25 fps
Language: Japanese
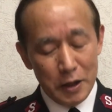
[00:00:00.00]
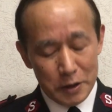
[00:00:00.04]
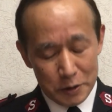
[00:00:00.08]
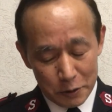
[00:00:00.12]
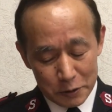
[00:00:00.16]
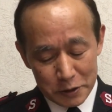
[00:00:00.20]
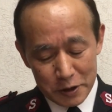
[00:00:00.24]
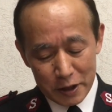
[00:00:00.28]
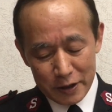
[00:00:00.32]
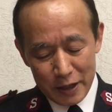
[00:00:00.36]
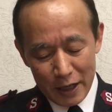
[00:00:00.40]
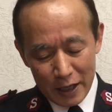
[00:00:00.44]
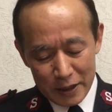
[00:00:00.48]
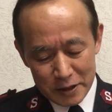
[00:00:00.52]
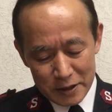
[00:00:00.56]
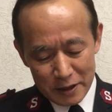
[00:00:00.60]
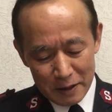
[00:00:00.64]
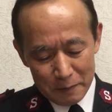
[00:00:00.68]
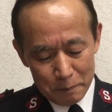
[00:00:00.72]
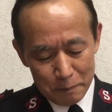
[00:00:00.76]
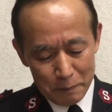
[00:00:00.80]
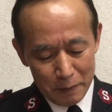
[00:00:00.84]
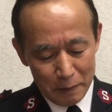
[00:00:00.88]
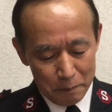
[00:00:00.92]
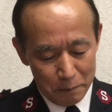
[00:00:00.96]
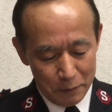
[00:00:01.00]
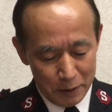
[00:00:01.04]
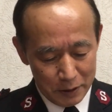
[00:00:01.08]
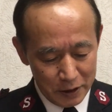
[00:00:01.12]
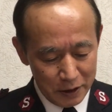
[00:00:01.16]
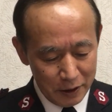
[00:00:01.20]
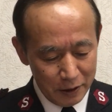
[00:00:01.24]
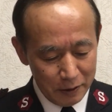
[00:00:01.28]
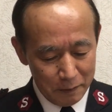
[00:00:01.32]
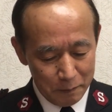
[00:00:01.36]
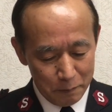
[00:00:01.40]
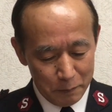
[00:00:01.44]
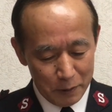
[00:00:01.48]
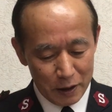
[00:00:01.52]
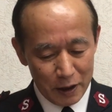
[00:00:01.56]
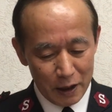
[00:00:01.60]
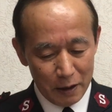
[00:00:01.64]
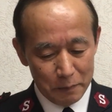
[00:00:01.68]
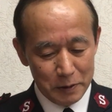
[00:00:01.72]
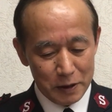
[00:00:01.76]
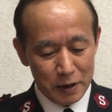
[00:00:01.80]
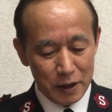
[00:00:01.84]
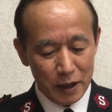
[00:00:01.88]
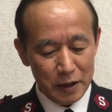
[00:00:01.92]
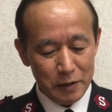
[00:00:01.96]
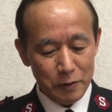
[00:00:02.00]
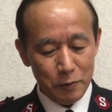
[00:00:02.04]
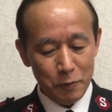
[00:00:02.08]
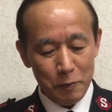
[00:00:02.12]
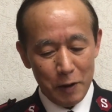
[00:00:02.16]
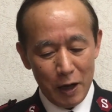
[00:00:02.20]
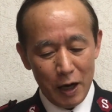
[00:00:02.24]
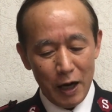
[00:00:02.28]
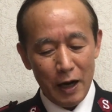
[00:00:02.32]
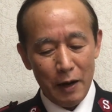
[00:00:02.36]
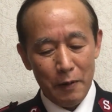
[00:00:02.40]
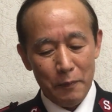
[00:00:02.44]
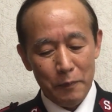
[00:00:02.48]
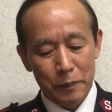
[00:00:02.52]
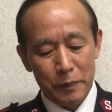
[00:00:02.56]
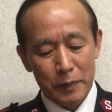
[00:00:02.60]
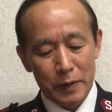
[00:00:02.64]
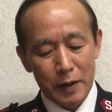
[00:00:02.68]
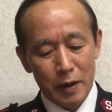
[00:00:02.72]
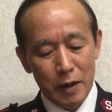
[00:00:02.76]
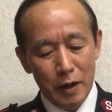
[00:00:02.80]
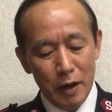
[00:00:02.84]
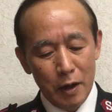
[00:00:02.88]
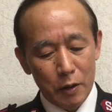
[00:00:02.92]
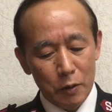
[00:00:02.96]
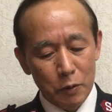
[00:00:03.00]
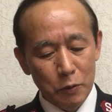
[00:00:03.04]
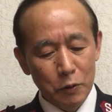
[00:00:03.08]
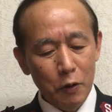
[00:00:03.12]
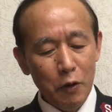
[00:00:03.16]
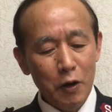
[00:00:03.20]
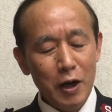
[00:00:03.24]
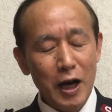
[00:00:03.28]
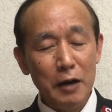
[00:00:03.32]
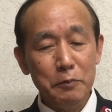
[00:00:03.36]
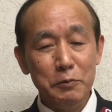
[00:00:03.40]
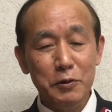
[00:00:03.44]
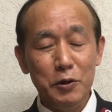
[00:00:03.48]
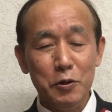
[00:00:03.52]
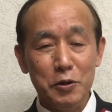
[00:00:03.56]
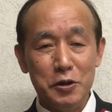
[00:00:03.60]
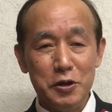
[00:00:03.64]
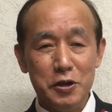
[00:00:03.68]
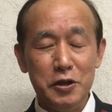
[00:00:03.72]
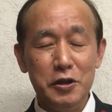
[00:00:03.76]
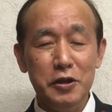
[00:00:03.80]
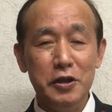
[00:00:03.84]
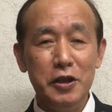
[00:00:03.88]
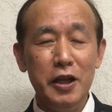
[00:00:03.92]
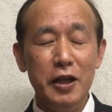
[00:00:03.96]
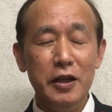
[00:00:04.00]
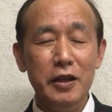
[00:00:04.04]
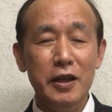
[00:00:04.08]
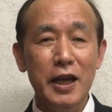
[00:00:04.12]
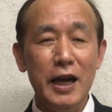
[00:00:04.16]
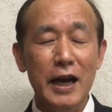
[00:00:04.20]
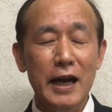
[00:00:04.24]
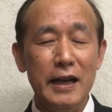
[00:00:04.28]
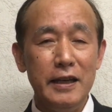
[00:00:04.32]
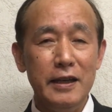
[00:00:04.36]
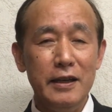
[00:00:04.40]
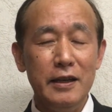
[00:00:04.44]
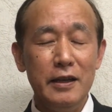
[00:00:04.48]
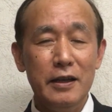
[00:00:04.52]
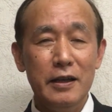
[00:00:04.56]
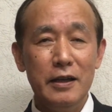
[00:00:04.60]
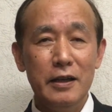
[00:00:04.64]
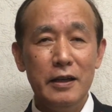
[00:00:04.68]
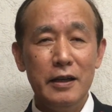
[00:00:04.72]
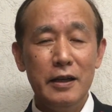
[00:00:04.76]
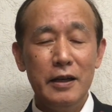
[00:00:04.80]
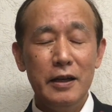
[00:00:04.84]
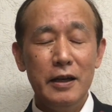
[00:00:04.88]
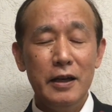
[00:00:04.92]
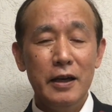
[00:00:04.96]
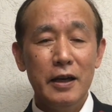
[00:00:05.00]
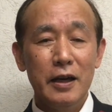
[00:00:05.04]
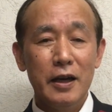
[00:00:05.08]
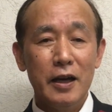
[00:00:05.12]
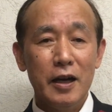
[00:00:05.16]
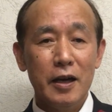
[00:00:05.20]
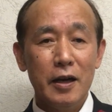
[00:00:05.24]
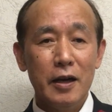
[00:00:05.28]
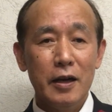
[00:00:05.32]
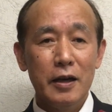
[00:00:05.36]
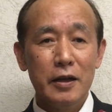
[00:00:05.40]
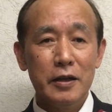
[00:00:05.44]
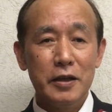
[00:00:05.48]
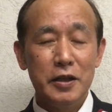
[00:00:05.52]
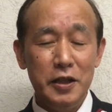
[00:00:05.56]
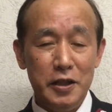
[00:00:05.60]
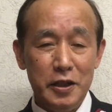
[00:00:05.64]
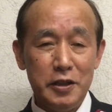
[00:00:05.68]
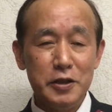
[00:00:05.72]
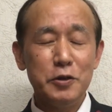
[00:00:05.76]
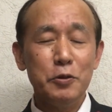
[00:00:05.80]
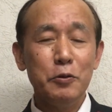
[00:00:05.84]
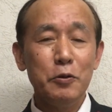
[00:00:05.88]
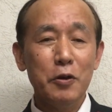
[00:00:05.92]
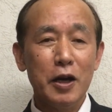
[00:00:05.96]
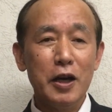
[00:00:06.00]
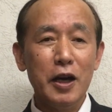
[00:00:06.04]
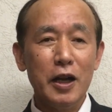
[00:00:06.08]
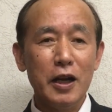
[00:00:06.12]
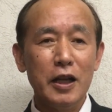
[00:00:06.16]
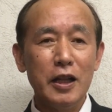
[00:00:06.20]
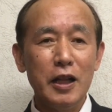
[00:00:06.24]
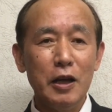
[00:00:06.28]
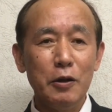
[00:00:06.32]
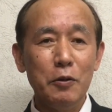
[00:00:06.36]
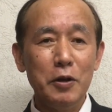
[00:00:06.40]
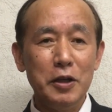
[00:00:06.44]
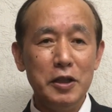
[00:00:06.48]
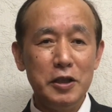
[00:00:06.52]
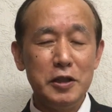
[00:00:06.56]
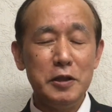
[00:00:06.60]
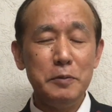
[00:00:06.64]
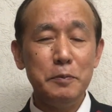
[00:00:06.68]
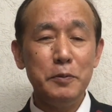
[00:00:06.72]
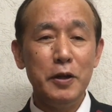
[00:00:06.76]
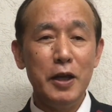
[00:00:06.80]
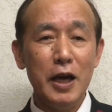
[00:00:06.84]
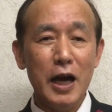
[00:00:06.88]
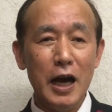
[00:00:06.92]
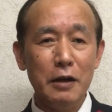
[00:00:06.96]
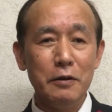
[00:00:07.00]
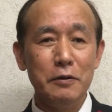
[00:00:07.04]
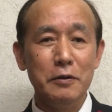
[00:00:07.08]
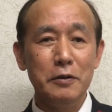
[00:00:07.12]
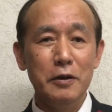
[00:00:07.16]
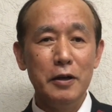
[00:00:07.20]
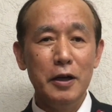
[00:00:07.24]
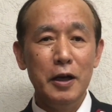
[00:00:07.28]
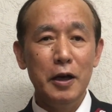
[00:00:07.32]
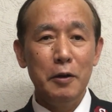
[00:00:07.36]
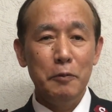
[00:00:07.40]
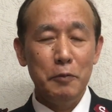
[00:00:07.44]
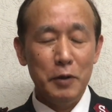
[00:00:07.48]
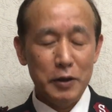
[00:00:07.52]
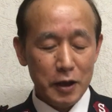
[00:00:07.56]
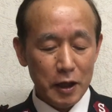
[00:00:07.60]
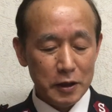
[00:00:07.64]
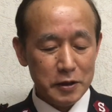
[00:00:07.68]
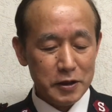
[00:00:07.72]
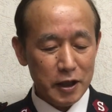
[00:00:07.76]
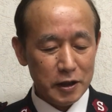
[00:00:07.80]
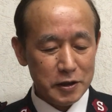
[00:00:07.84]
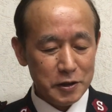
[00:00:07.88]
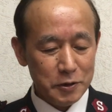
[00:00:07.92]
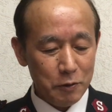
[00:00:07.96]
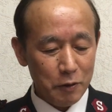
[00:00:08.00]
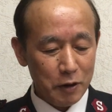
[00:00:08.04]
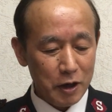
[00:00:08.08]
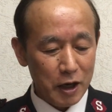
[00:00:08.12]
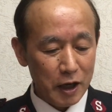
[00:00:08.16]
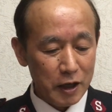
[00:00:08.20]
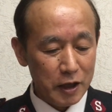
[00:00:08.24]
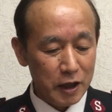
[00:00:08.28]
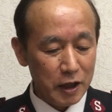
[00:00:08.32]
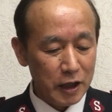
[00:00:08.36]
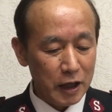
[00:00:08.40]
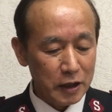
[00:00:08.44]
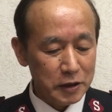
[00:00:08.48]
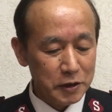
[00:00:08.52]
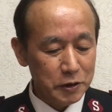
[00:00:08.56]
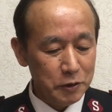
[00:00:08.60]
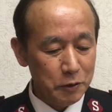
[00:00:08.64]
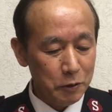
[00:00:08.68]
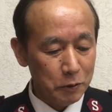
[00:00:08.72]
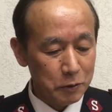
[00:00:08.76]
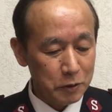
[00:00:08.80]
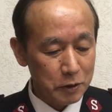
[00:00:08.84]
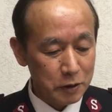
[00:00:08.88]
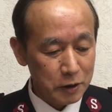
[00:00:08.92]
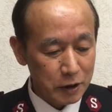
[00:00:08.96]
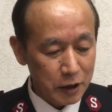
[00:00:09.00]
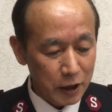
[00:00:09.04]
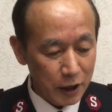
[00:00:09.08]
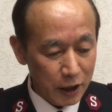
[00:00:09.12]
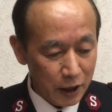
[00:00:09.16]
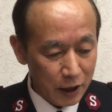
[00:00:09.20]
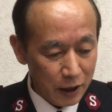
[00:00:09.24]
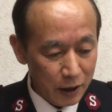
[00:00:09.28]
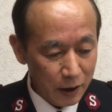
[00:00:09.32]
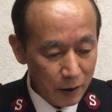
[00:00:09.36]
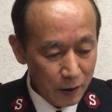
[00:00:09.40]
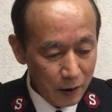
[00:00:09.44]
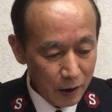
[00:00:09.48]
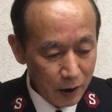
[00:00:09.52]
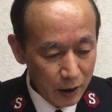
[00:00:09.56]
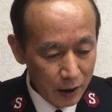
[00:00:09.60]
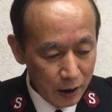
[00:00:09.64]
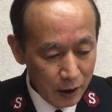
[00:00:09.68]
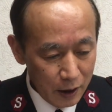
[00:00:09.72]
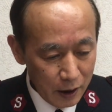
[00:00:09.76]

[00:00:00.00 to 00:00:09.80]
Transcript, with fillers: そして第3番目に学びたいのはこの神の神殿でありキリストの体の一部である私たちの体によって